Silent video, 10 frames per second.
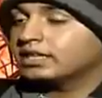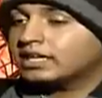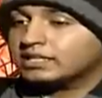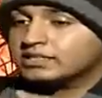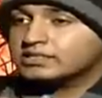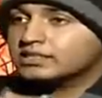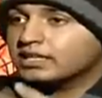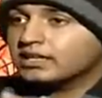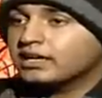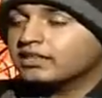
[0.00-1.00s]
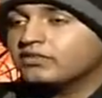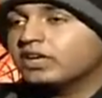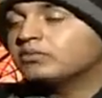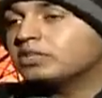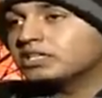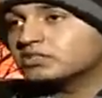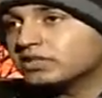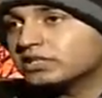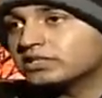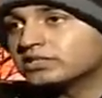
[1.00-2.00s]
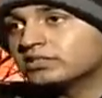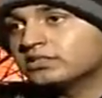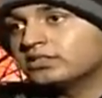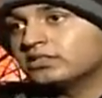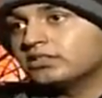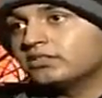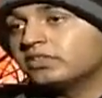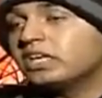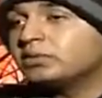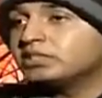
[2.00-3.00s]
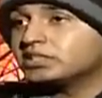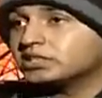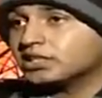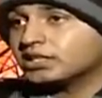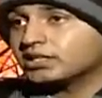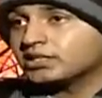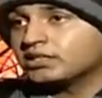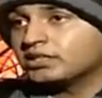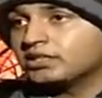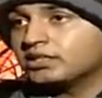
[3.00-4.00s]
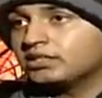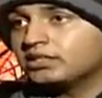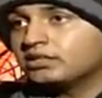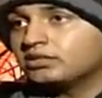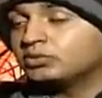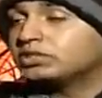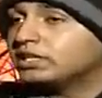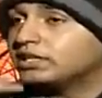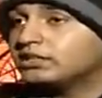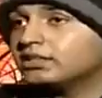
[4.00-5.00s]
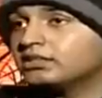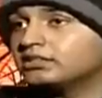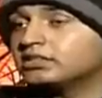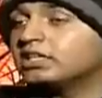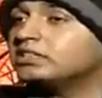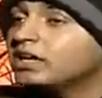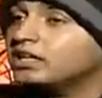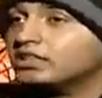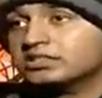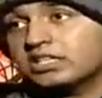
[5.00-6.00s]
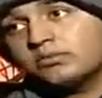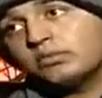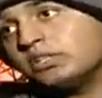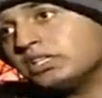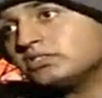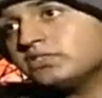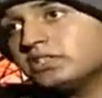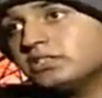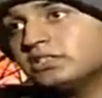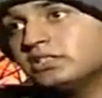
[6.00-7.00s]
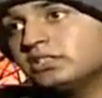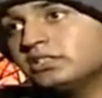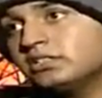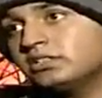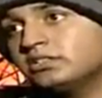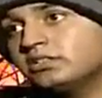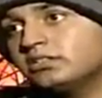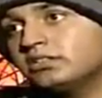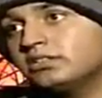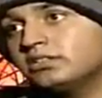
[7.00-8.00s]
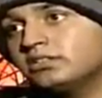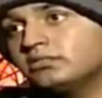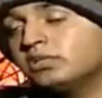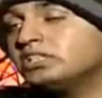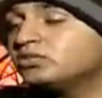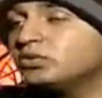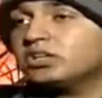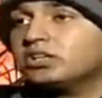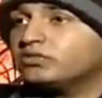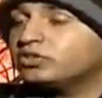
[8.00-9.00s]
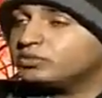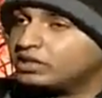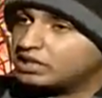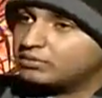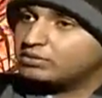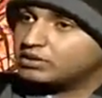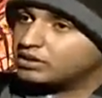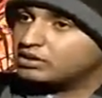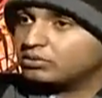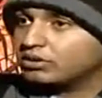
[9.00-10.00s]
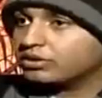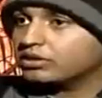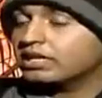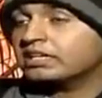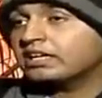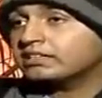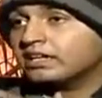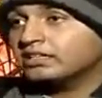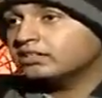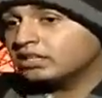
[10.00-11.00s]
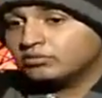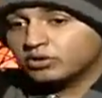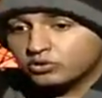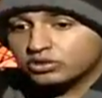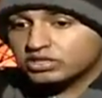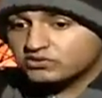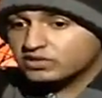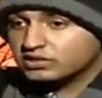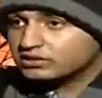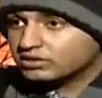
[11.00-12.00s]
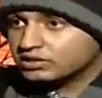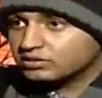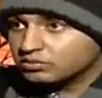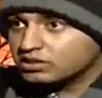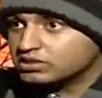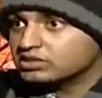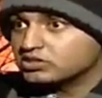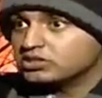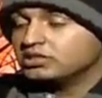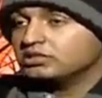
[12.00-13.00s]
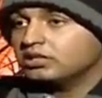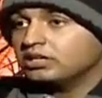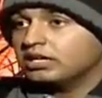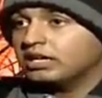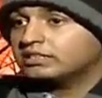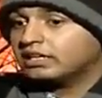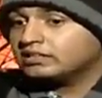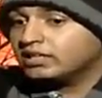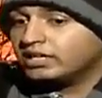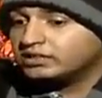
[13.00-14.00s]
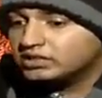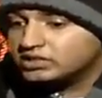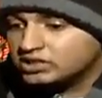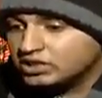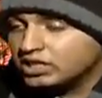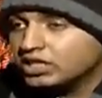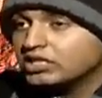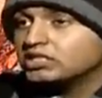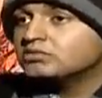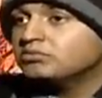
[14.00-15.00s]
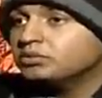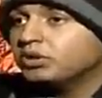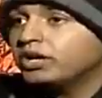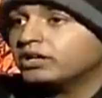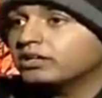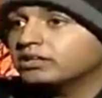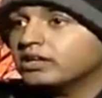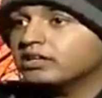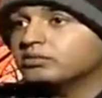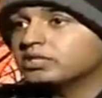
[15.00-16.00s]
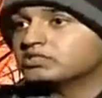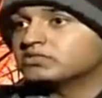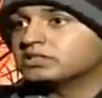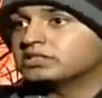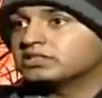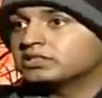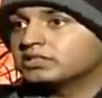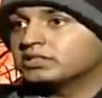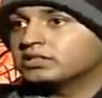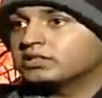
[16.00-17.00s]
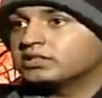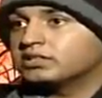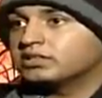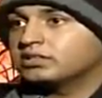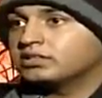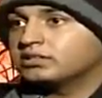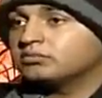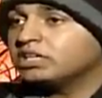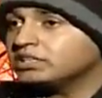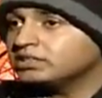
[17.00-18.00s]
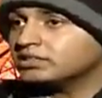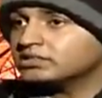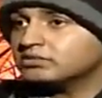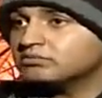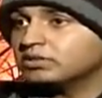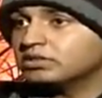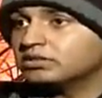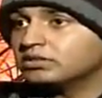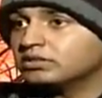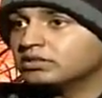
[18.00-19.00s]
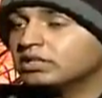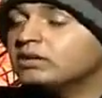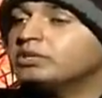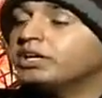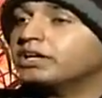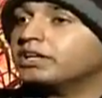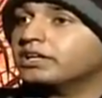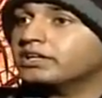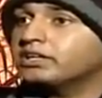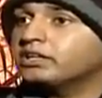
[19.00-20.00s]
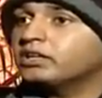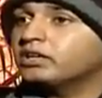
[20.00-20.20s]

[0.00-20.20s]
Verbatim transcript: اذا كانت السيجاره هذه فيها من الاسفلت فيها ماده التار وتدخنها انت انت اكثر صلابه من الاسفلت ما تتوقع في يوم من الايام ابدا انه بيضرك انا اتحدى لما يكون الاسفلت رطب لسه جديد اتحدى احد يجي يشم البخار اللي طالع من الاسفلت ما تقدر تشمه لا من حراره